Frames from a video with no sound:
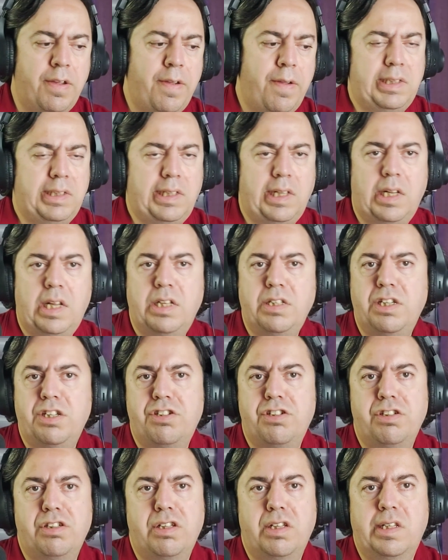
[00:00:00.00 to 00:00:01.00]
Mesela
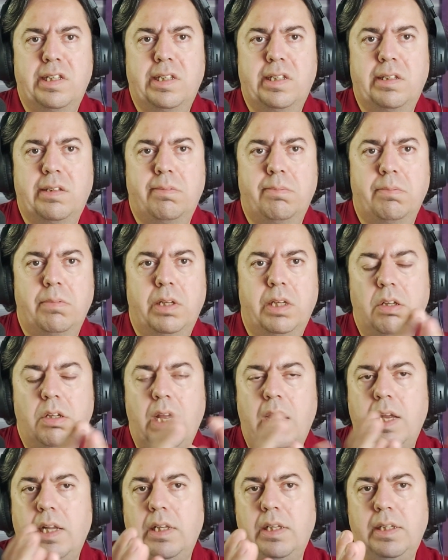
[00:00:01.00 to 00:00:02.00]
yaşınız
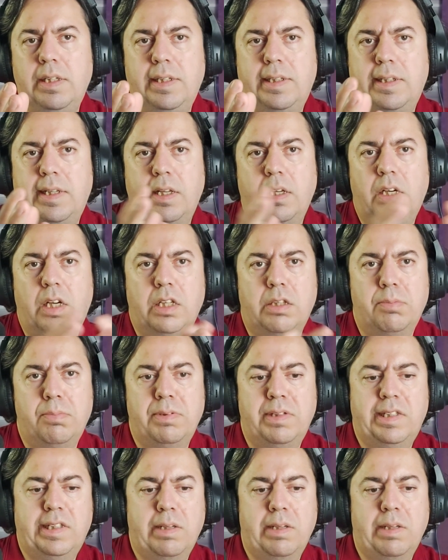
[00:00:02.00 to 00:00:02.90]
50 ise 60